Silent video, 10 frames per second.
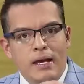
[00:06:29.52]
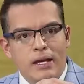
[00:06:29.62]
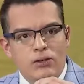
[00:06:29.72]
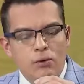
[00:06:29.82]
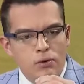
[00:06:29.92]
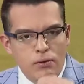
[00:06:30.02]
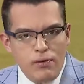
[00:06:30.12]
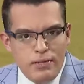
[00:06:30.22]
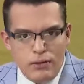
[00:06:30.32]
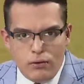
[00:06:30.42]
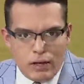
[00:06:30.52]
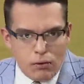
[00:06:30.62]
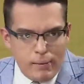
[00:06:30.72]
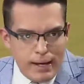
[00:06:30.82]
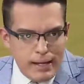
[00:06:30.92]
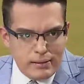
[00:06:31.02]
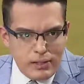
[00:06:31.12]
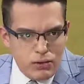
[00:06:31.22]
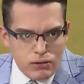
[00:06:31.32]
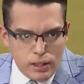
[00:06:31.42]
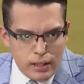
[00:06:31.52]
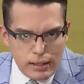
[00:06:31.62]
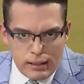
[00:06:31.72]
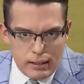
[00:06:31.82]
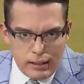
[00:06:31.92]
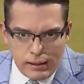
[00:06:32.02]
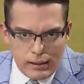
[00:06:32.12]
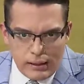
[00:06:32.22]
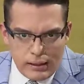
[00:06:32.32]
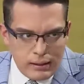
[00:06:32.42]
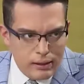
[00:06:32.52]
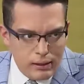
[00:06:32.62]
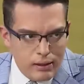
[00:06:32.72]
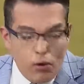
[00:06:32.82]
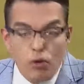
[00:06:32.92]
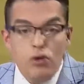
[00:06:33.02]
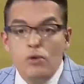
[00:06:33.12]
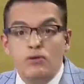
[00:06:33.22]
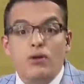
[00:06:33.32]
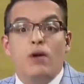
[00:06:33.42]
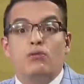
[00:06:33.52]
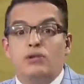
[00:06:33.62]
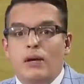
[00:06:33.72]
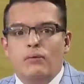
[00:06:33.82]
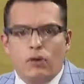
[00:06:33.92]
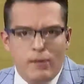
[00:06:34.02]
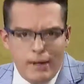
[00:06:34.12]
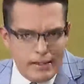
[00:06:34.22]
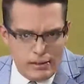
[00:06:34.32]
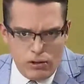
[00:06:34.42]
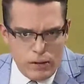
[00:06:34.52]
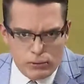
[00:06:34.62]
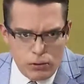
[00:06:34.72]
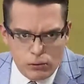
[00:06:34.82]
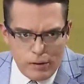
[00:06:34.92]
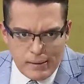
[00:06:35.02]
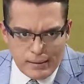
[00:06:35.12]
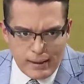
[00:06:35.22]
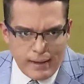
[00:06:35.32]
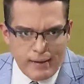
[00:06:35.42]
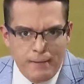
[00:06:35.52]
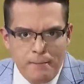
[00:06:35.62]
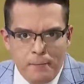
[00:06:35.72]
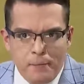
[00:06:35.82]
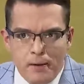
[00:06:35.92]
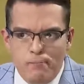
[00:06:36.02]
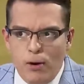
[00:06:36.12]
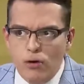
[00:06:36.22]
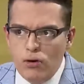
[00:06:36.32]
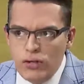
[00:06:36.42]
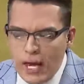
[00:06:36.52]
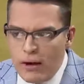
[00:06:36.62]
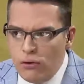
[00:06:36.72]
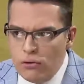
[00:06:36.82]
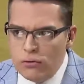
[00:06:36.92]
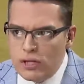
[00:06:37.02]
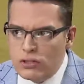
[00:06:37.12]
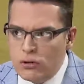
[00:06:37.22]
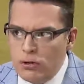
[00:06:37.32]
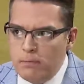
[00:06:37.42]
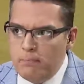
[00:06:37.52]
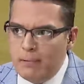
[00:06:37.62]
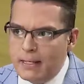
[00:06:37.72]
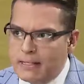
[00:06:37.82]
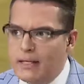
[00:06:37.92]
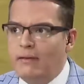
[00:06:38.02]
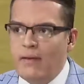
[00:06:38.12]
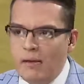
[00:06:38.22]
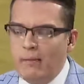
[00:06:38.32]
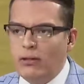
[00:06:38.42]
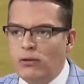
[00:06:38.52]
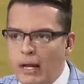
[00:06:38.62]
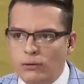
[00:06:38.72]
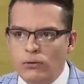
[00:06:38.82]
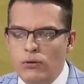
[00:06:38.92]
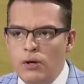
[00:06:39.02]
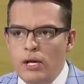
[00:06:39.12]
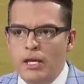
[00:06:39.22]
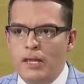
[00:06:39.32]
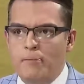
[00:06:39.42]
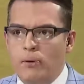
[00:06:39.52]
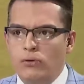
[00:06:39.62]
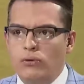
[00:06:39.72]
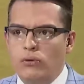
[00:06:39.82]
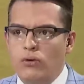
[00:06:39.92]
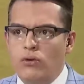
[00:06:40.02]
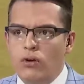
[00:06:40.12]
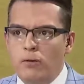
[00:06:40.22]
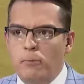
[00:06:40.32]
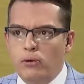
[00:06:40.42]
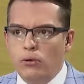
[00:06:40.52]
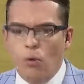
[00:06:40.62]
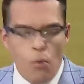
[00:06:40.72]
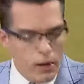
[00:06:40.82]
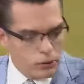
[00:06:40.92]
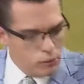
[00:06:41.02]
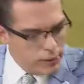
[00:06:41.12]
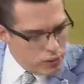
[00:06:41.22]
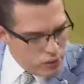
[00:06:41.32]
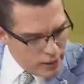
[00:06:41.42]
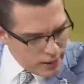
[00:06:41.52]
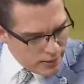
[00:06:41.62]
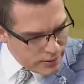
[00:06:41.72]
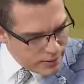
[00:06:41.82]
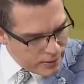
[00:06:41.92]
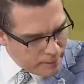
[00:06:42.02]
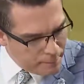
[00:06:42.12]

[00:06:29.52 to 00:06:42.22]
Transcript: Yo no estoy diciendo que Rubén Castillo se... o yo no estoy acusando a Rubén Castillo de absolutamente nada. Pero yo llego y soy presidente del patronato y de pronto no reporto 4 millones